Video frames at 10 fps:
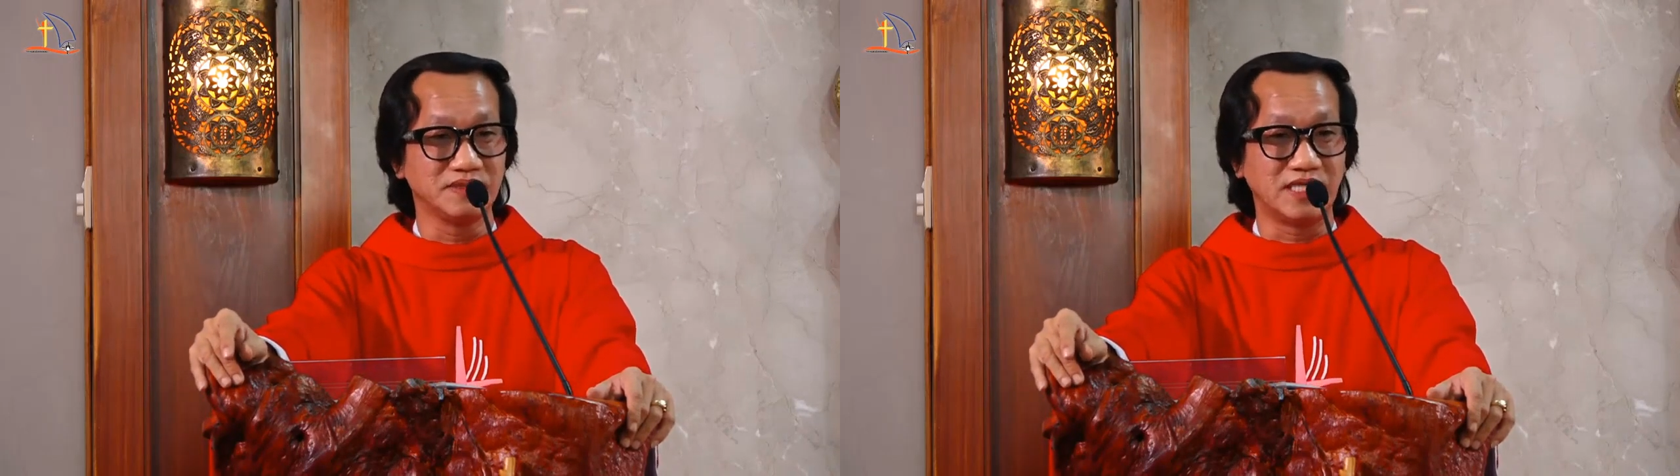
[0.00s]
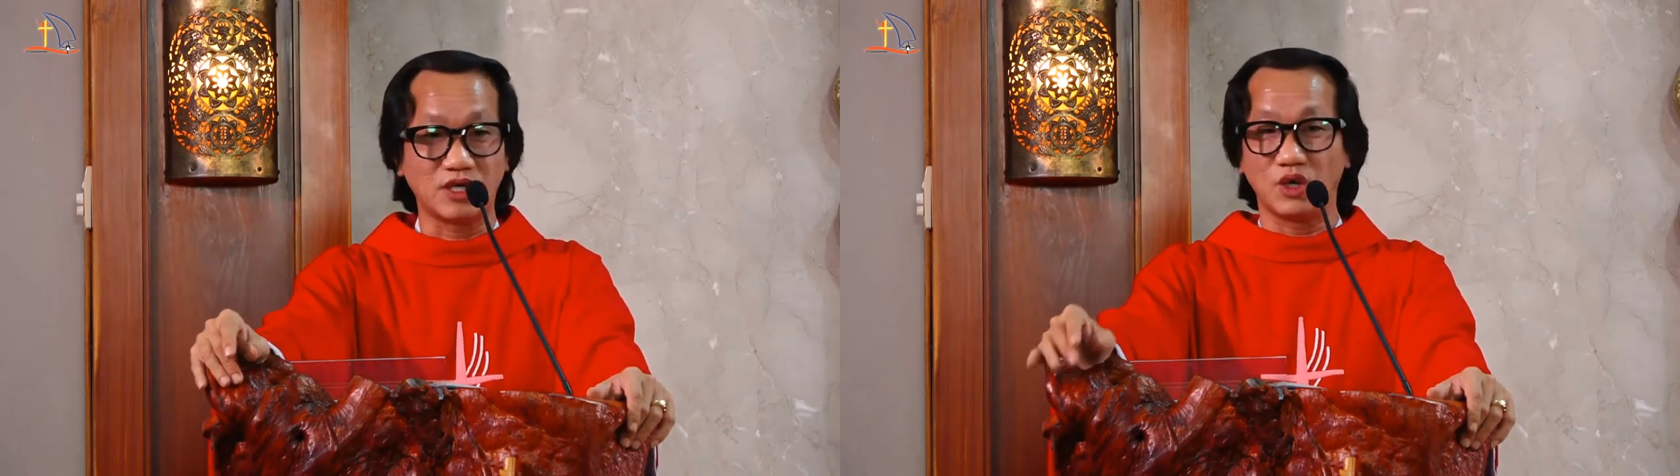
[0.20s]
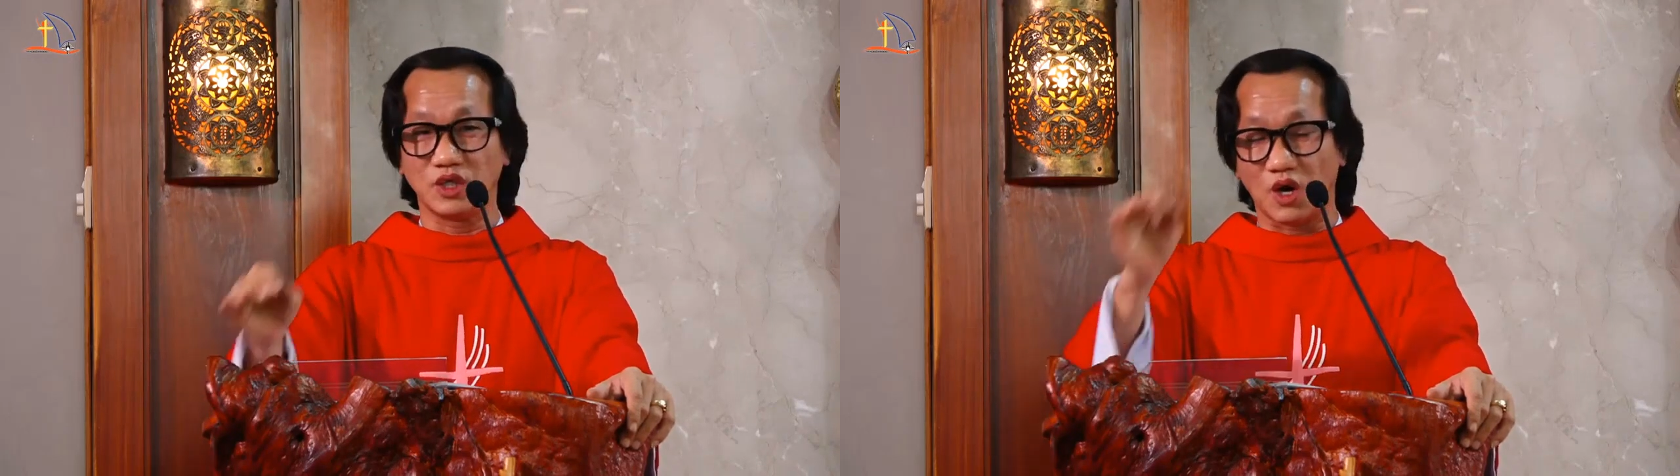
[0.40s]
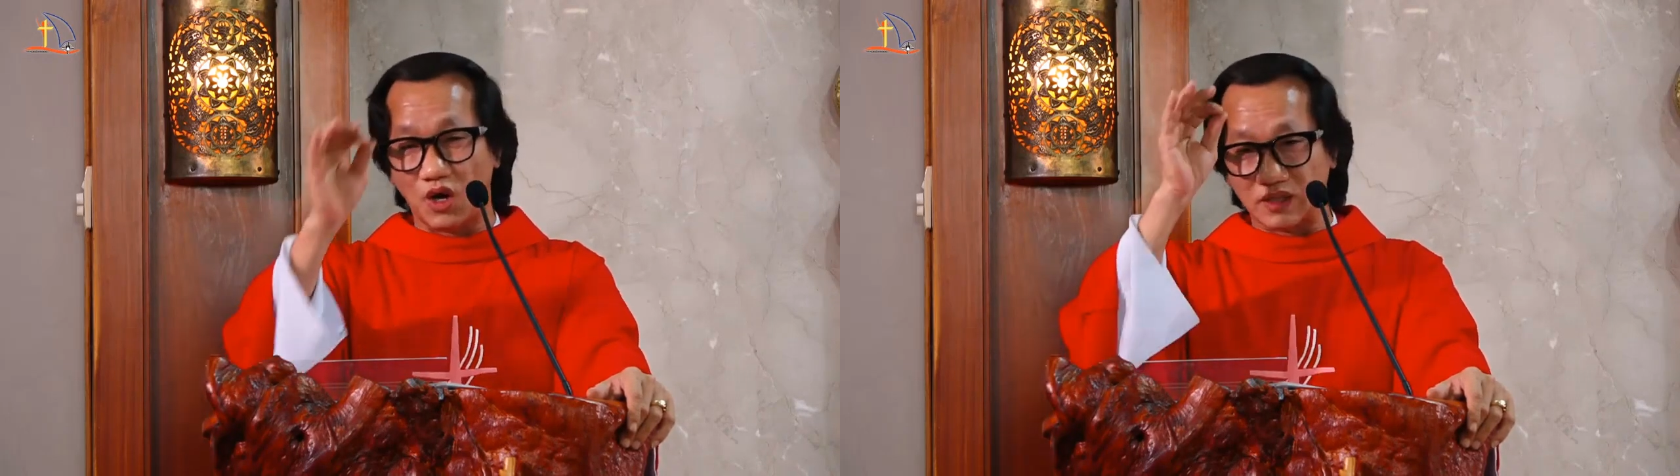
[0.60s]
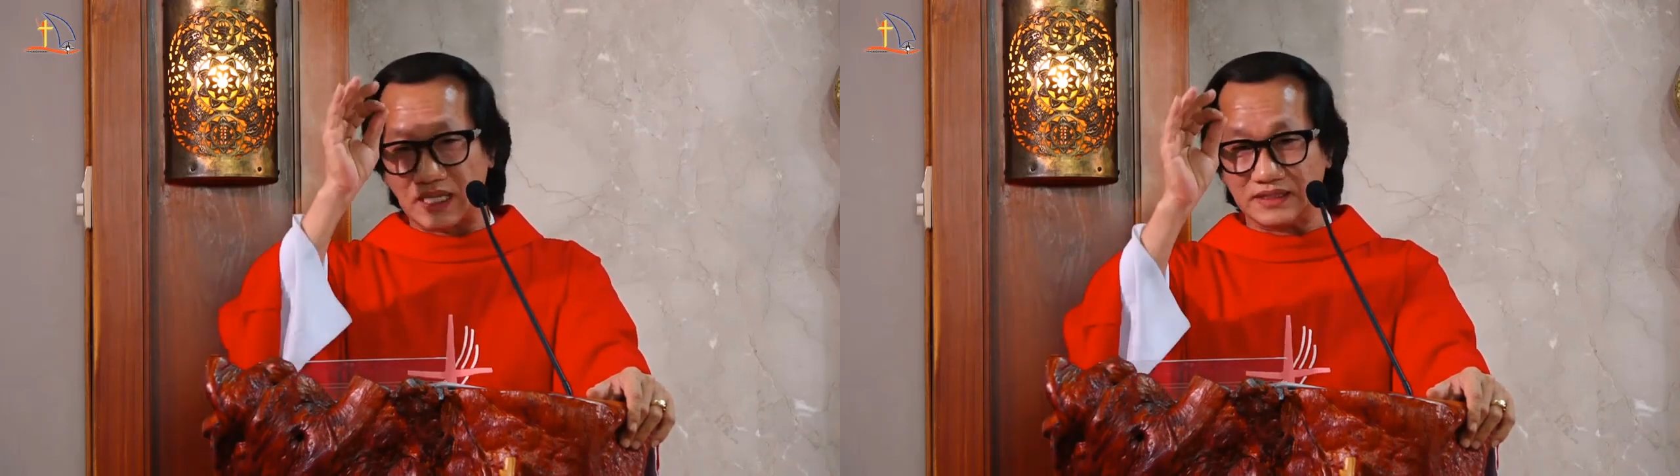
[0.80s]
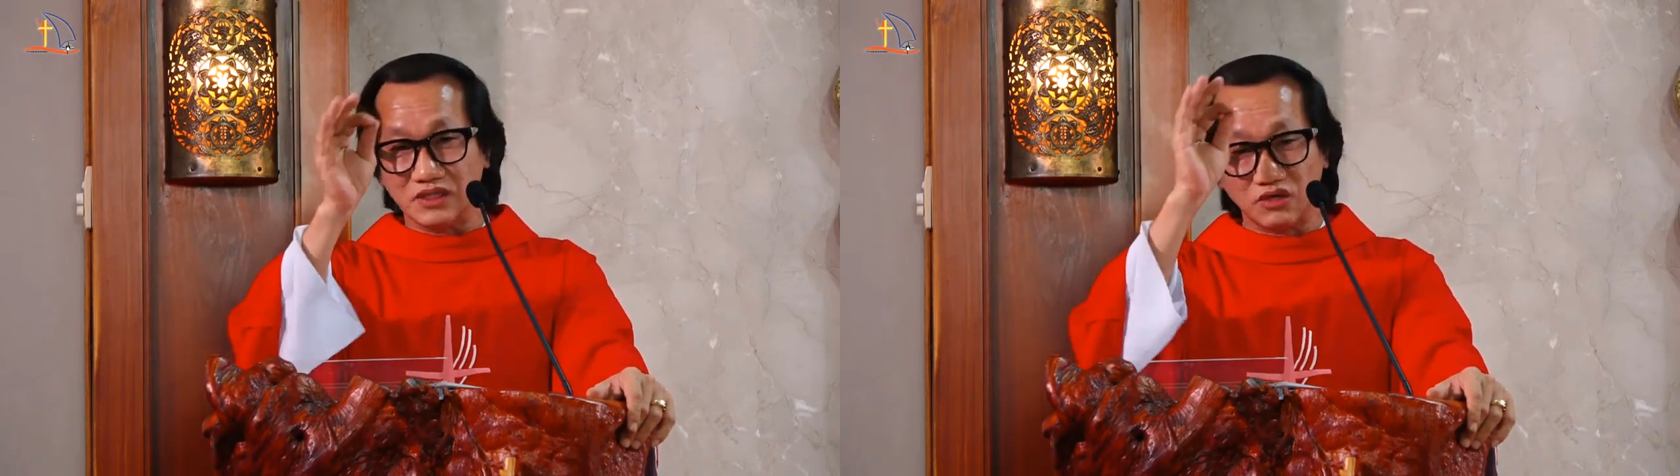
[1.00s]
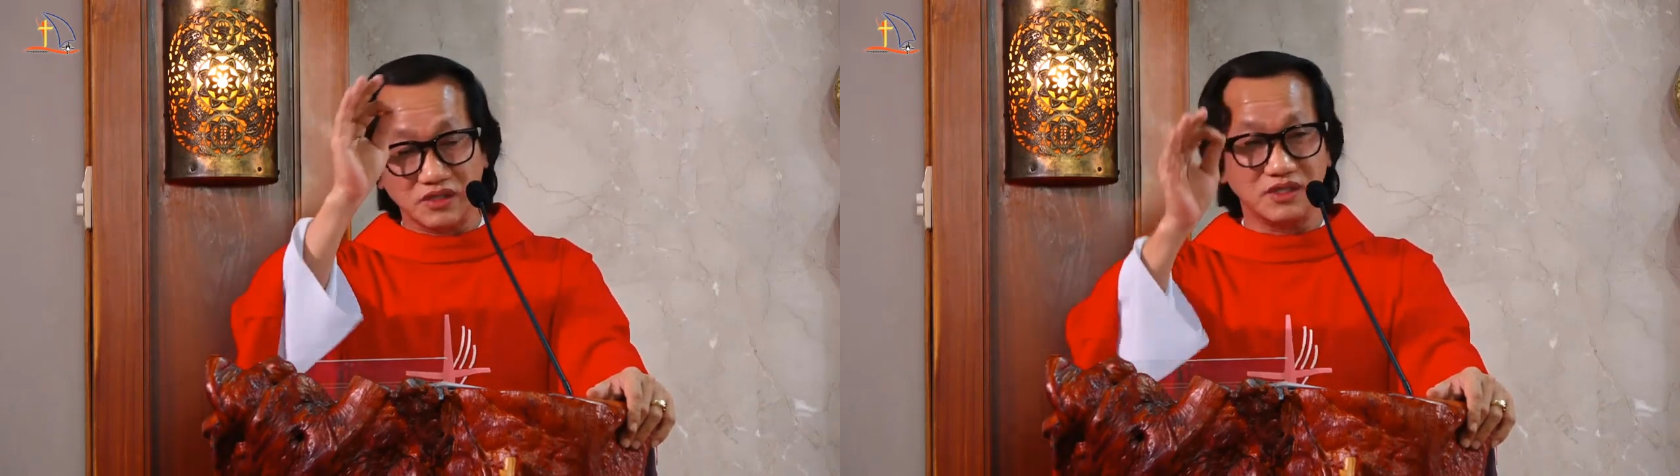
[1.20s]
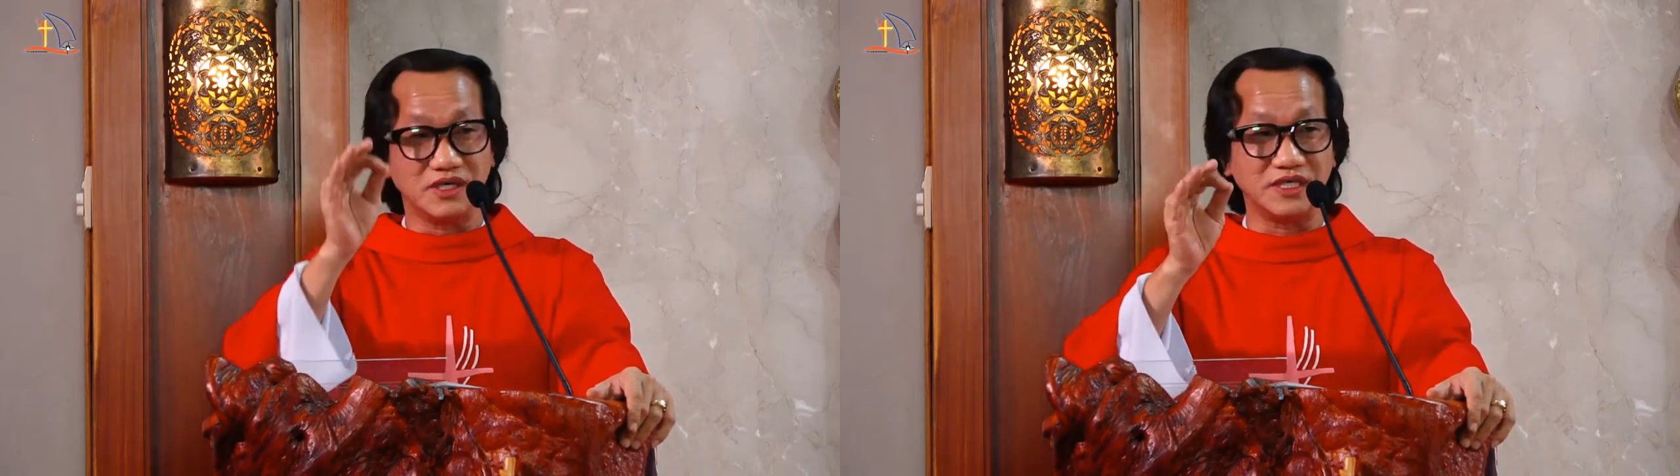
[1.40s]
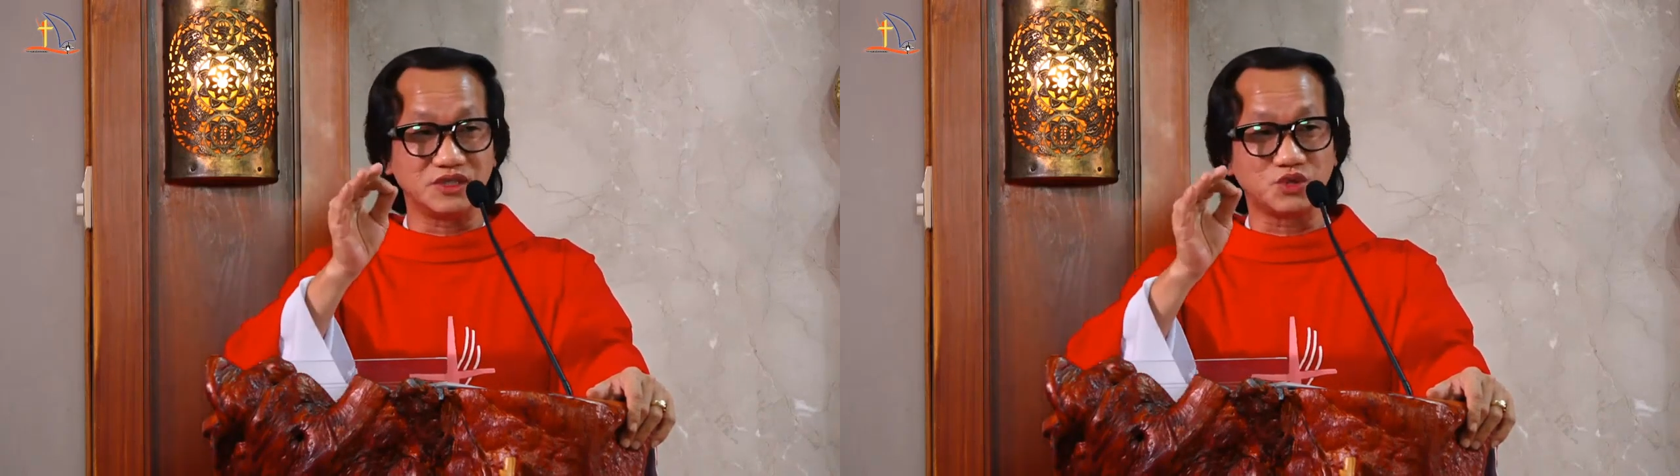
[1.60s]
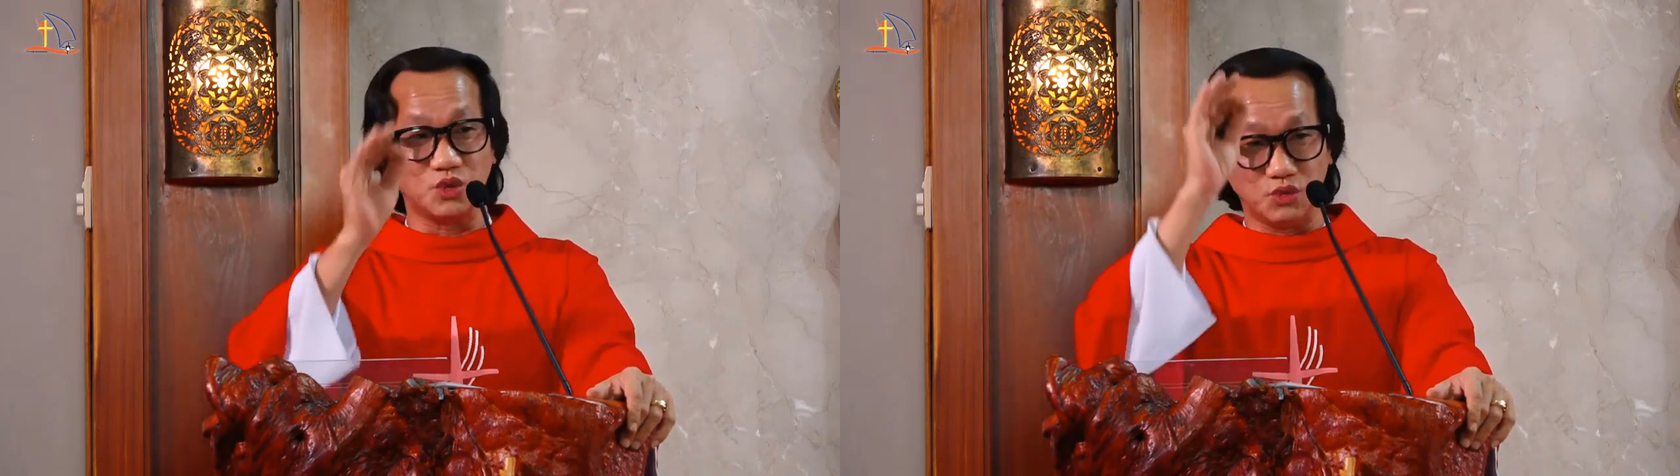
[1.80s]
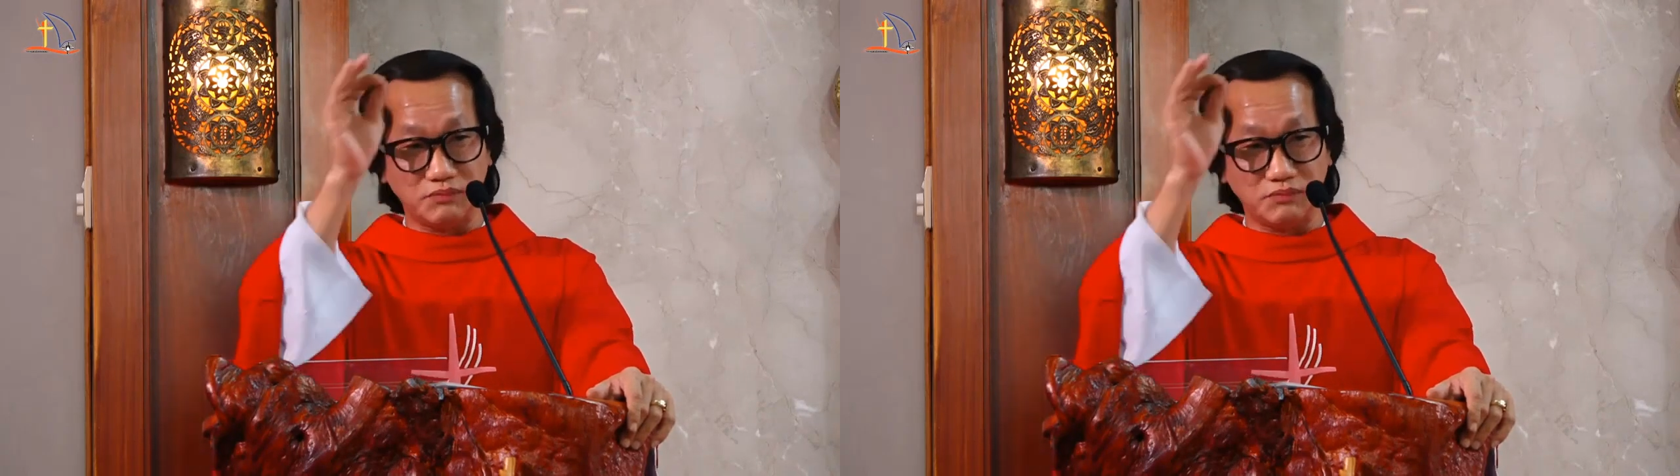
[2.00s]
để rồi họ là những con người chủ